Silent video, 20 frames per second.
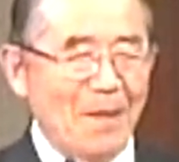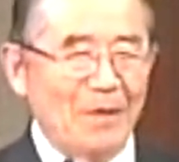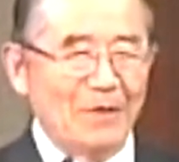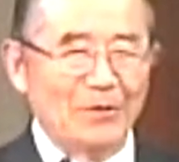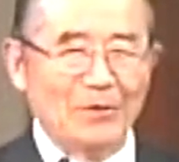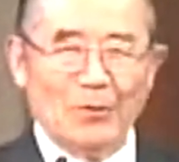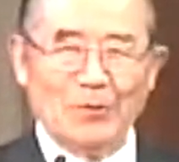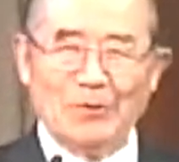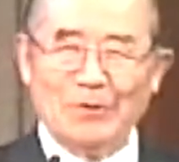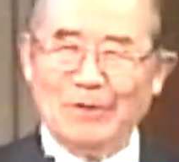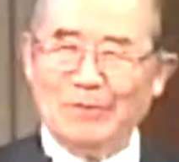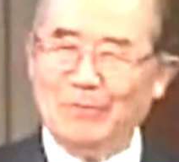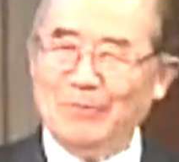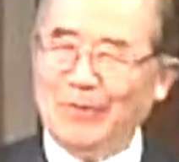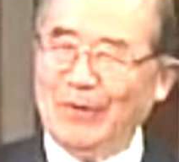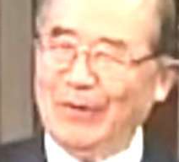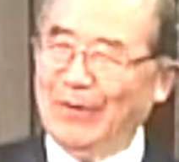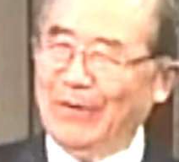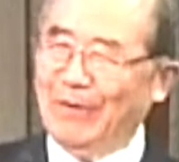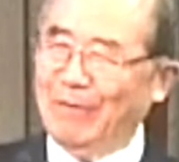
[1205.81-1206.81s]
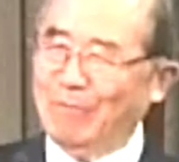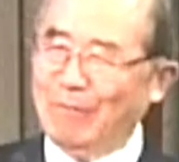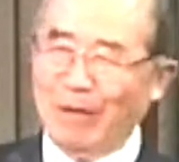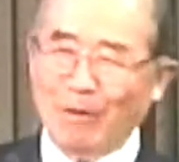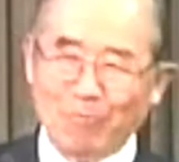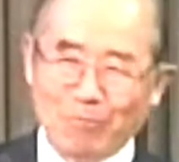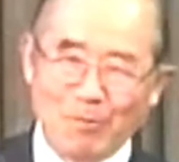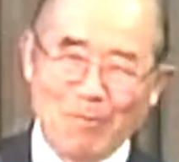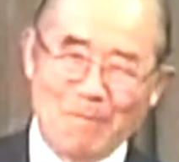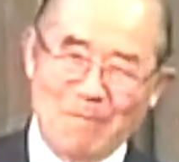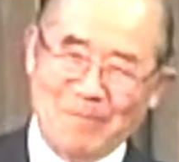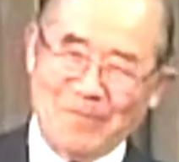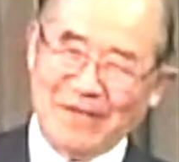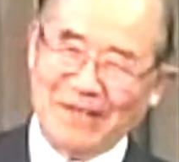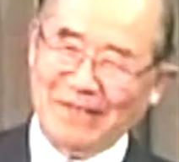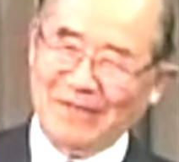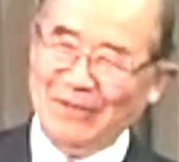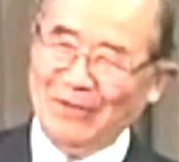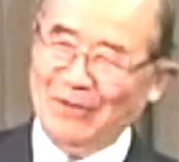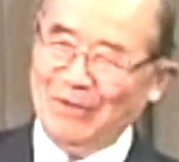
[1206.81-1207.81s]
또 요즘 뭐 명품,
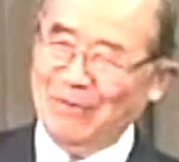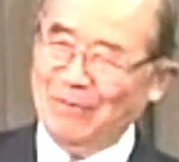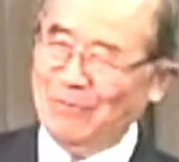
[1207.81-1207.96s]
그죠?